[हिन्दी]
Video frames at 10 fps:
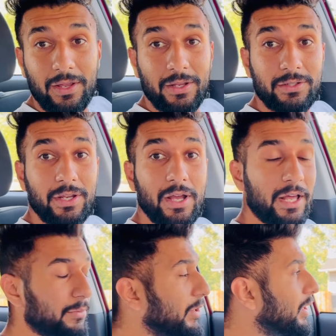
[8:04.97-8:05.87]
अच्छा ये
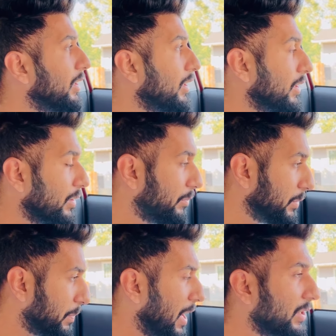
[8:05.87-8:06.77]
आदमी
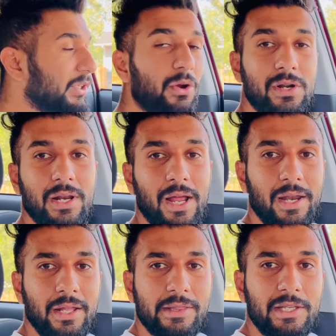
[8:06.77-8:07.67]
पाँच छह ऑर्डर ला
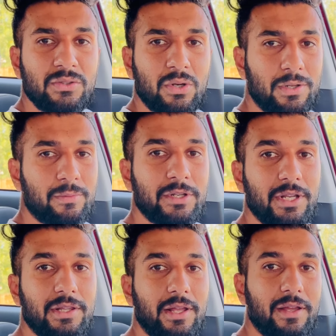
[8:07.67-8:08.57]
ले तीन सौ डॉलर बन
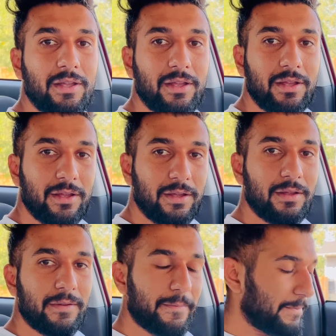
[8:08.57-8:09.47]
जाता है सही यानी
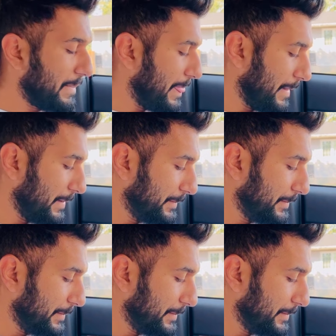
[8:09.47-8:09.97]
कहने का मकसद ये